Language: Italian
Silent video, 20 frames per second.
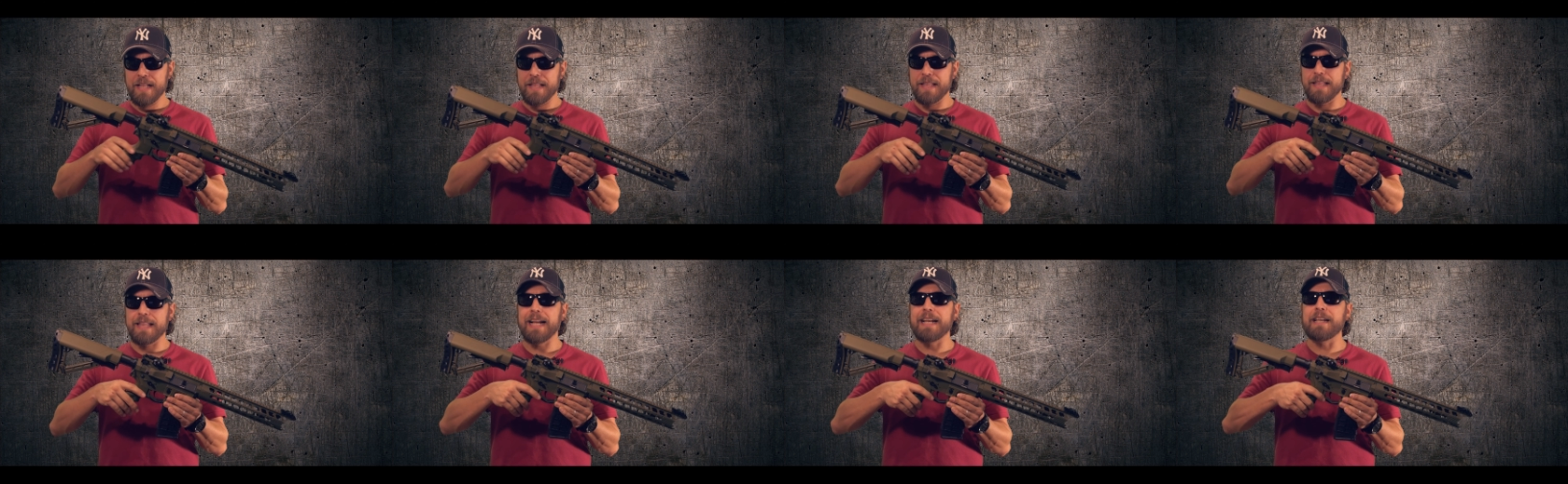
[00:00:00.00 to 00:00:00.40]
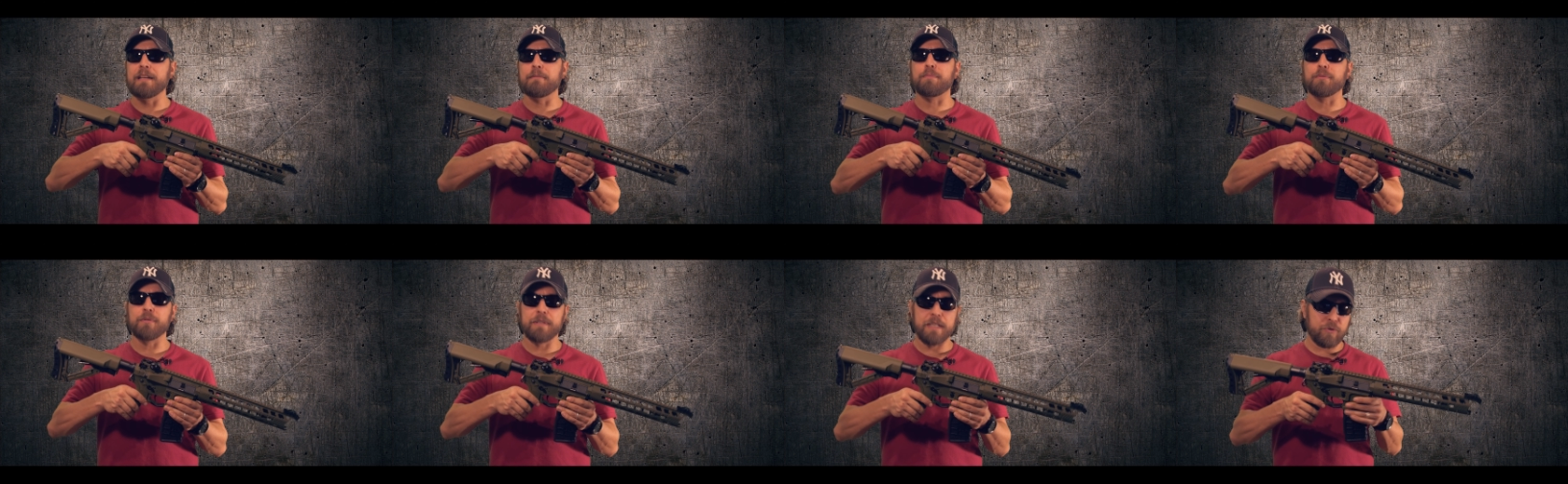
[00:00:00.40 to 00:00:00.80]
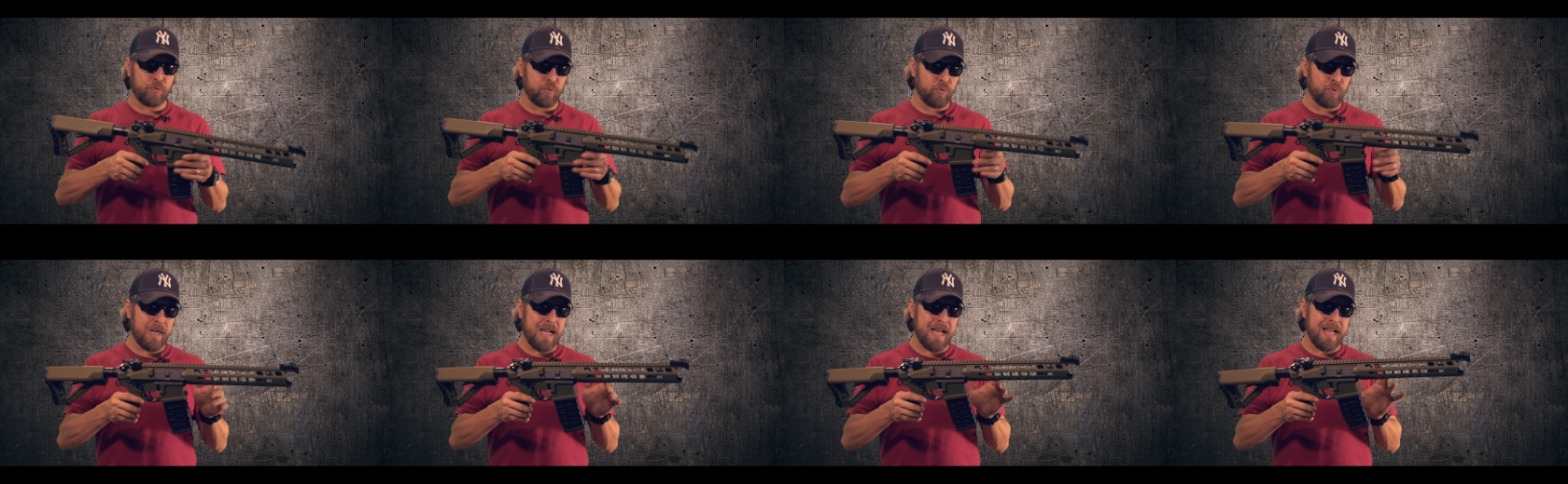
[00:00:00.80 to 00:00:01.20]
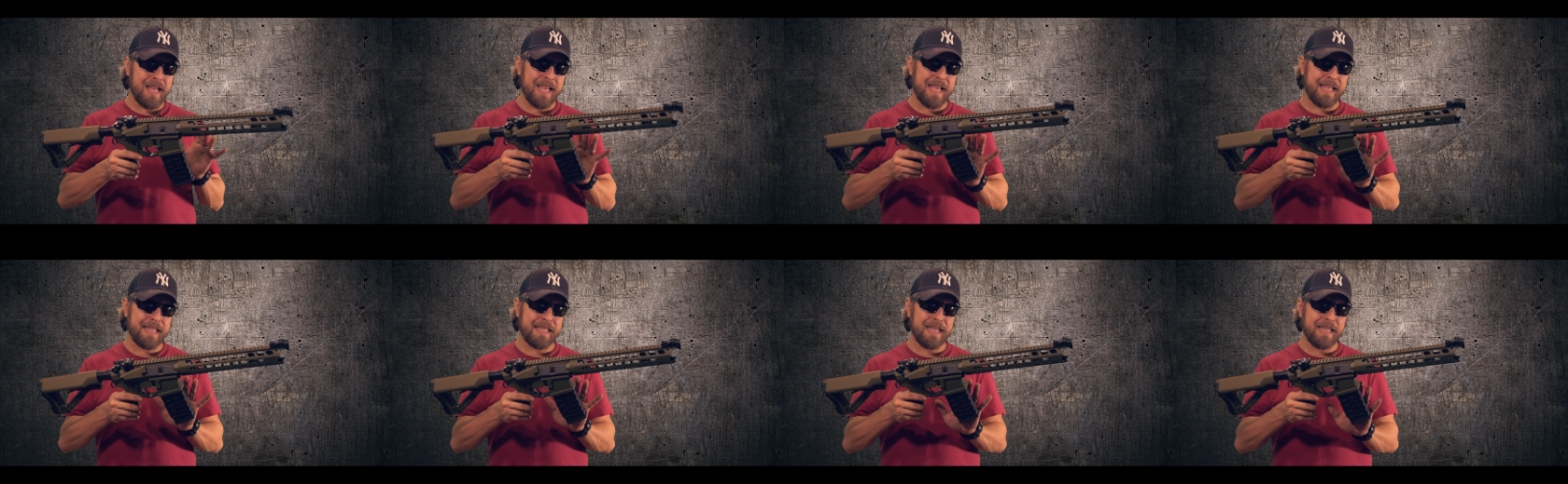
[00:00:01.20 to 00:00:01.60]
dall'impugnatura
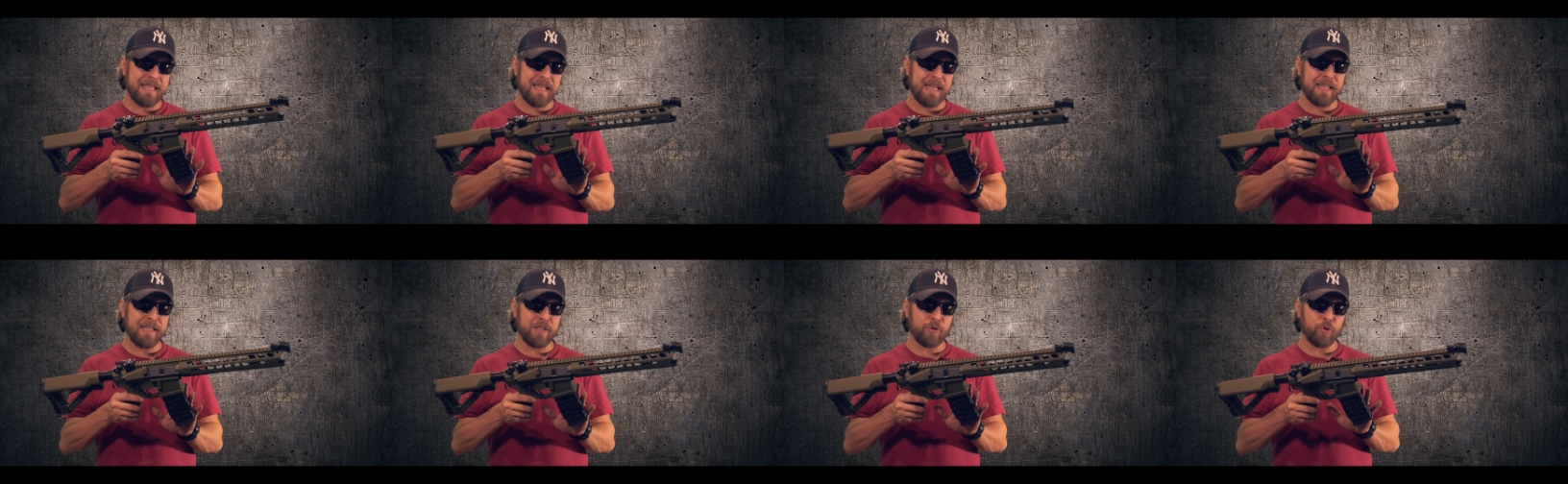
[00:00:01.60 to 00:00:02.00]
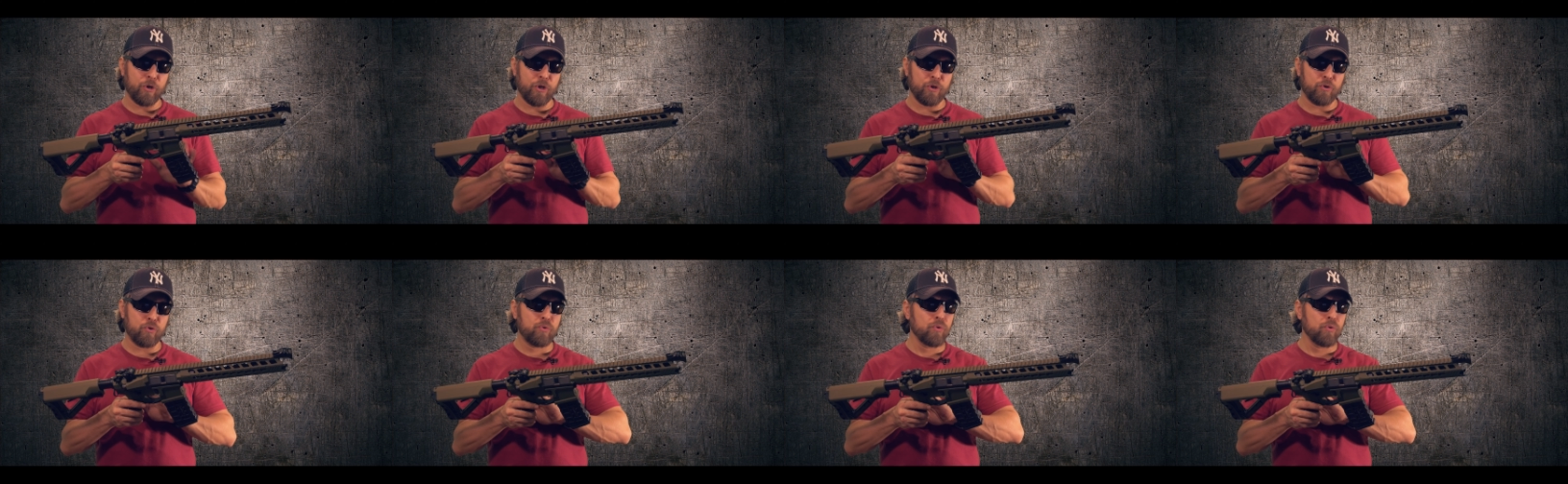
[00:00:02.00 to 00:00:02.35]
e dal caricatore.